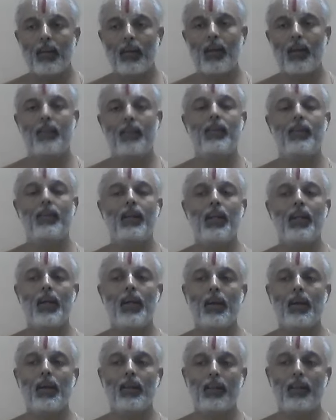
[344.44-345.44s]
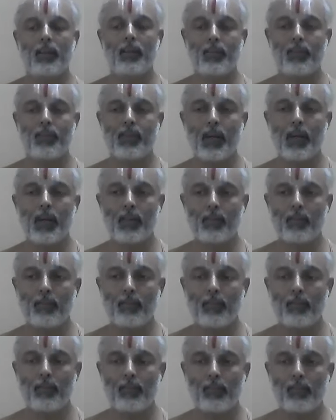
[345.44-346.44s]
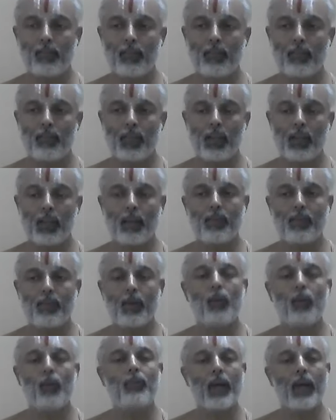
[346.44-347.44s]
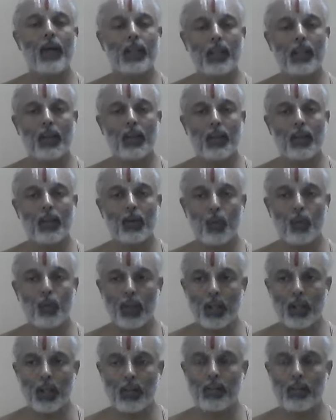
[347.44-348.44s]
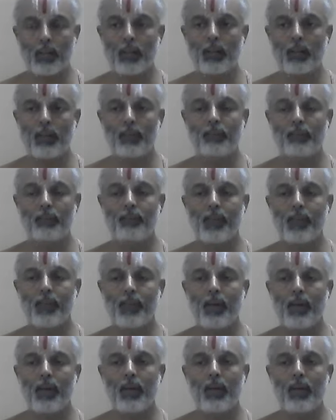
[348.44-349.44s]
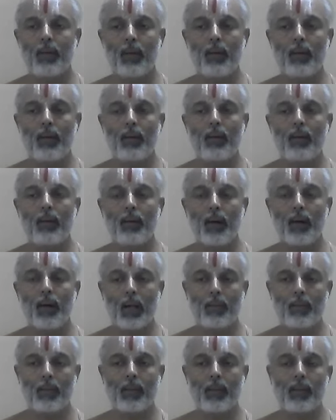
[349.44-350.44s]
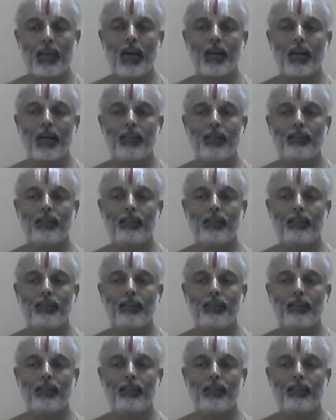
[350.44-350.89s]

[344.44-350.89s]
கடைசியிலே இந்த சம்சாரம் தனக்கு மிகவும் பயத்தை கொடுக்கிறது என்று அறிவித்தார்